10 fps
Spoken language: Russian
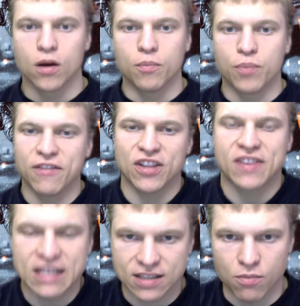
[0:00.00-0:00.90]

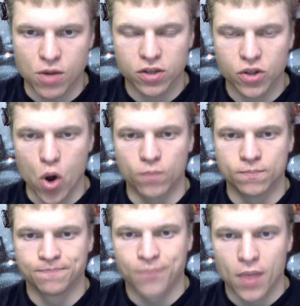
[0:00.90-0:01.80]
Привет, Нестор Махно.
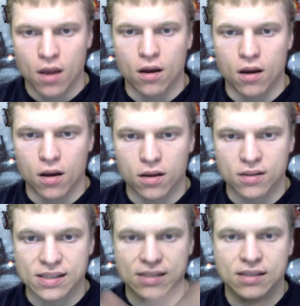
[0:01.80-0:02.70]
А,
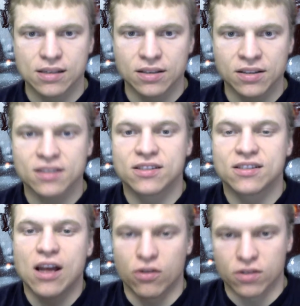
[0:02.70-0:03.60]
с, не
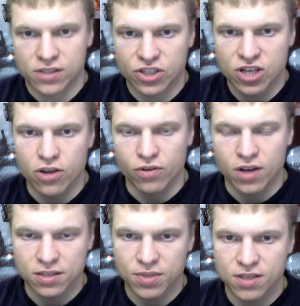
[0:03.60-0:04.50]
знаю, к сожалению,
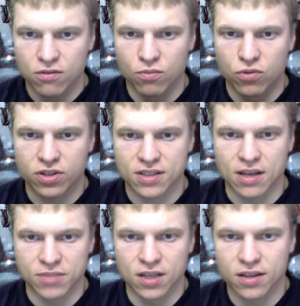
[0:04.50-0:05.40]
как тебя зовут, может, на
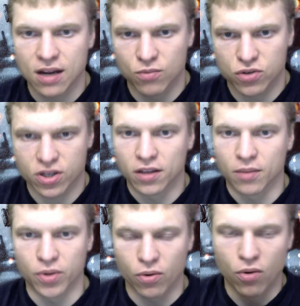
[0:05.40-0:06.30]
самом деле так, может,
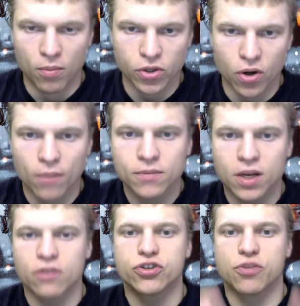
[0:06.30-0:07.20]
как-то по-другому, но,
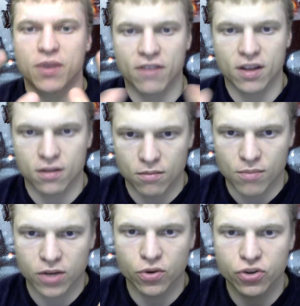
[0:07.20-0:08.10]
короче, привет,
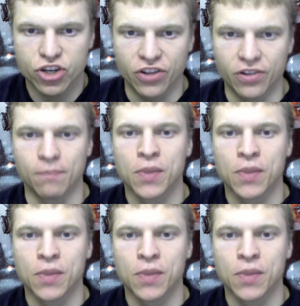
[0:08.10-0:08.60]
Махно Channel.